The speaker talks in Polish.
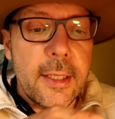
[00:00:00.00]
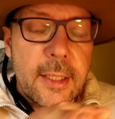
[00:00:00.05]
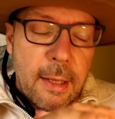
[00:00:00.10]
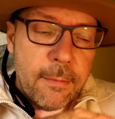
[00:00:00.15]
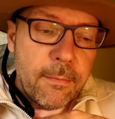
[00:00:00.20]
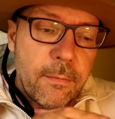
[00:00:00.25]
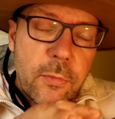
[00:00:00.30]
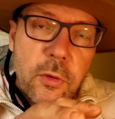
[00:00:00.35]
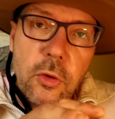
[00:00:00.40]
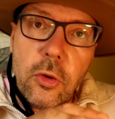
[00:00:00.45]
ale
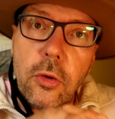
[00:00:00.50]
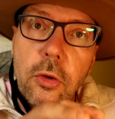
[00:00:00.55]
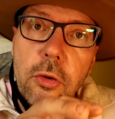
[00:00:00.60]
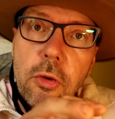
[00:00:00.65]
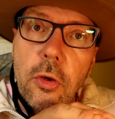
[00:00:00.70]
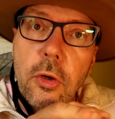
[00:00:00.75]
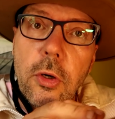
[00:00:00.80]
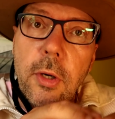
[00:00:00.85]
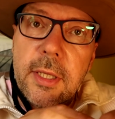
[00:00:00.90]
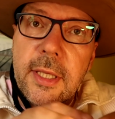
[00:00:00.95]
tam do,
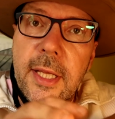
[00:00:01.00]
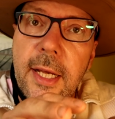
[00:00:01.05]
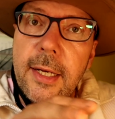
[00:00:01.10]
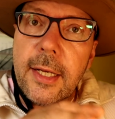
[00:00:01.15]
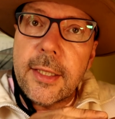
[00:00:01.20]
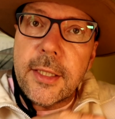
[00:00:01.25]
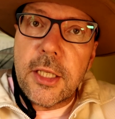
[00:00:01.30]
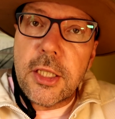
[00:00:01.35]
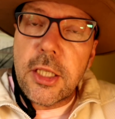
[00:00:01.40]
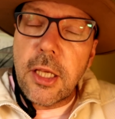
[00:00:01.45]
dookoła tej
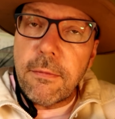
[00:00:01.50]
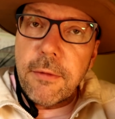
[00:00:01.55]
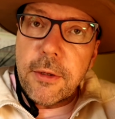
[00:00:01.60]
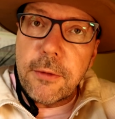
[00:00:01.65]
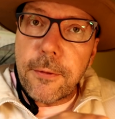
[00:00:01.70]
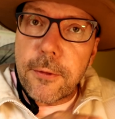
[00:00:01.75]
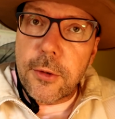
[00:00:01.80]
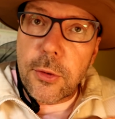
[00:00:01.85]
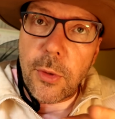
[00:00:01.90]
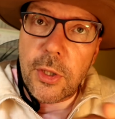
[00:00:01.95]
klateczki
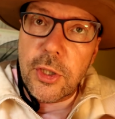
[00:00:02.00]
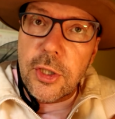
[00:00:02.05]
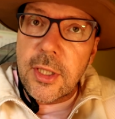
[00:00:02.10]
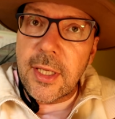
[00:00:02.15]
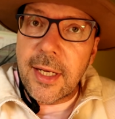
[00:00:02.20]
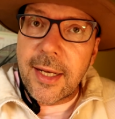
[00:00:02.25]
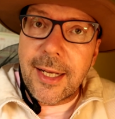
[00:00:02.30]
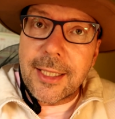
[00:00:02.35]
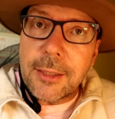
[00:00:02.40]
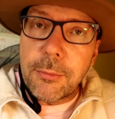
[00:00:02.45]
wytworzyła się
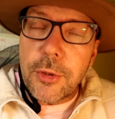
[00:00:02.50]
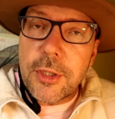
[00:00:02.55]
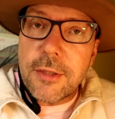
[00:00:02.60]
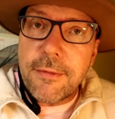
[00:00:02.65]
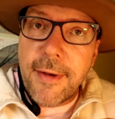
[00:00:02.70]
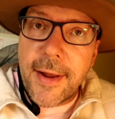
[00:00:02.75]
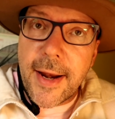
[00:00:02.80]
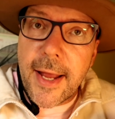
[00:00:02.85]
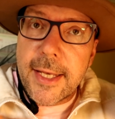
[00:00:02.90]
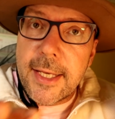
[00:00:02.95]
taka
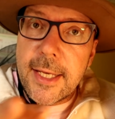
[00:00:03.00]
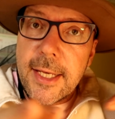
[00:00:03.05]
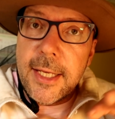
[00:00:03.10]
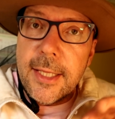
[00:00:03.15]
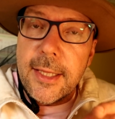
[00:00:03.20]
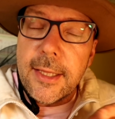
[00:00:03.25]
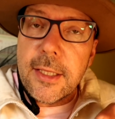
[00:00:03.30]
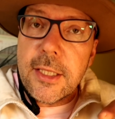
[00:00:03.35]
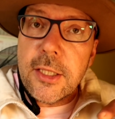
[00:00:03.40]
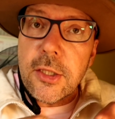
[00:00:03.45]
atmosfera i,
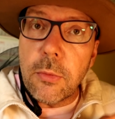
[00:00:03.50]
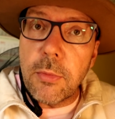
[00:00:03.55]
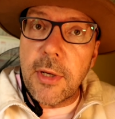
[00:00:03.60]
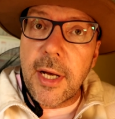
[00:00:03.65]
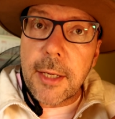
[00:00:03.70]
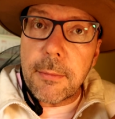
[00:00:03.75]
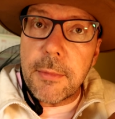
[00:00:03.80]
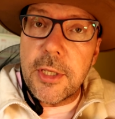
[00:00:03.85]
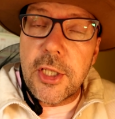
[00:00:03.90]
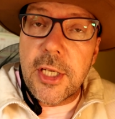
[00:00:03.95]
in, i są
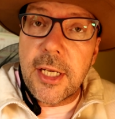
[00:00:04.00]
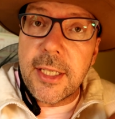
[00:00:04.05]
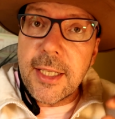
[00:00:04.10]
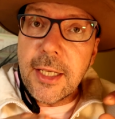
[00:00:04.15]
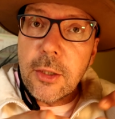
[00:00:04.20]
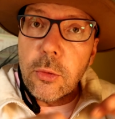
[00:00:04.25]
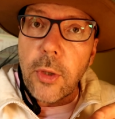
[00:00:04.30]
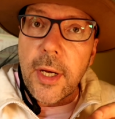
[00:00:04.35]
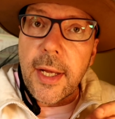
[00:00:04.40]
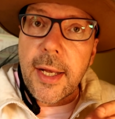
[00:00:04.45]

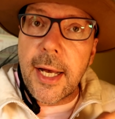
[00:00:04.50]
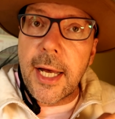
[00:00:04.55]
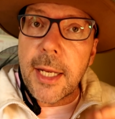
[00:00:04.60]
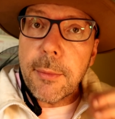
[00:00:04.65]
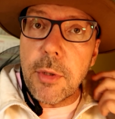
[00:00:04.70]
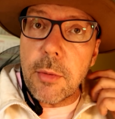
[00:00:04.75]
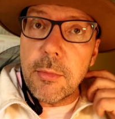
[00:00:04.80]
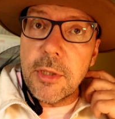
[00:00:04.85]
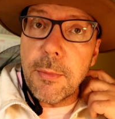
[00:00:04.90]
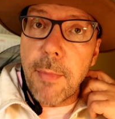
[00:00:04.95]
karmicielki, które
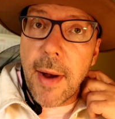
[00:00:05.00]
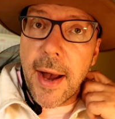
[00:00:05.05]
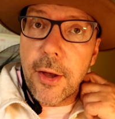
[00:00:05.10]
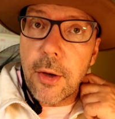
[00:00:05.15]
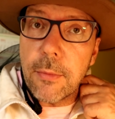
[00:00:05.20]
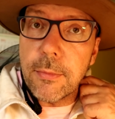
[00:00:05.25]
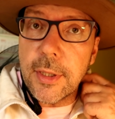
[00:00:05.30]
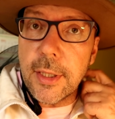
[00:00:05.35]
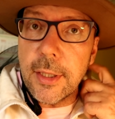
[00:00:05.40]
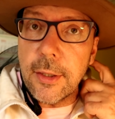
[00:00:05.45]
karmią i
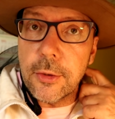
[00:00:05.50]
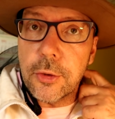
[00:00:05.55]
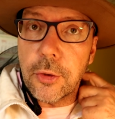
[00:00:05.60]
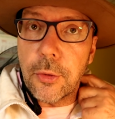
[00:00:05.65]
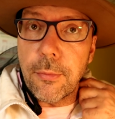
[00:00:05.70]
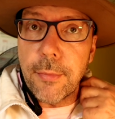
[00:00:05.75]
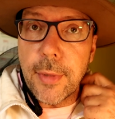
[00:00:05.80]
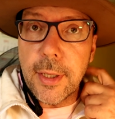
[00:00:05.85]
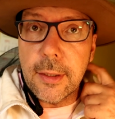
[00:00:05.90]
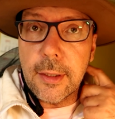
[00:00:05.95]
dbają nie? o
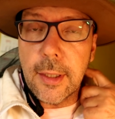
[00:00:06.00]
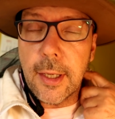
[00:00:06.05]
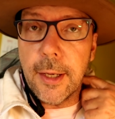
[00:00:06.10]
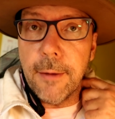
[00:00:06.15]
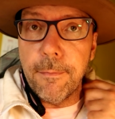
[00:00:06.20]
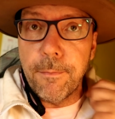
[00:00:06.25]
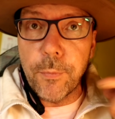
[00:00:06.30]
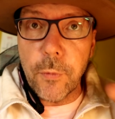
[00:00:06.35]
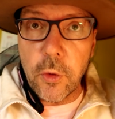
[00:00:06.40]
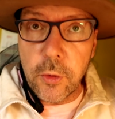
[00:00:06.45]
tą
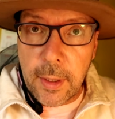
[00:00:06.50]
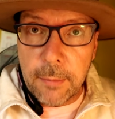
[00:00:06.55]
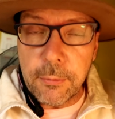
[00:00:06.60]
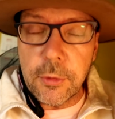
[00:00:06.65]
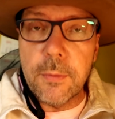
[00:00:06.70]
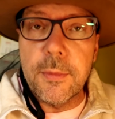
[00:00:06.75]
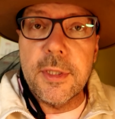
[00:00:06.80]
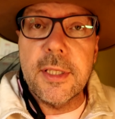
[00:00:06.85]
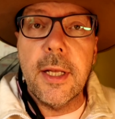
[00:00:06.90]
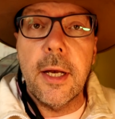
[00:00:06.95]
matkę, o
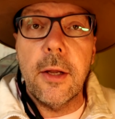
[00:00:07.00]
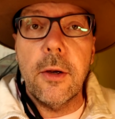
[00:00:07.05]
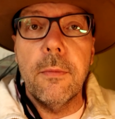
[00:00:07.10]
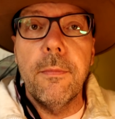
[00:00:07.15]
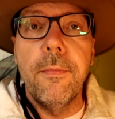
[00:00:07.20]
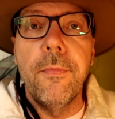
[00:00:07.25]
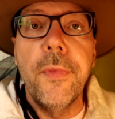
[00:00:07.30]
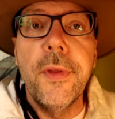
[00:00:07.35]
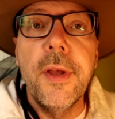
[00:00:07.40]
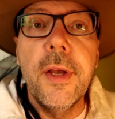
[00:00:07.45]
tamtą starą.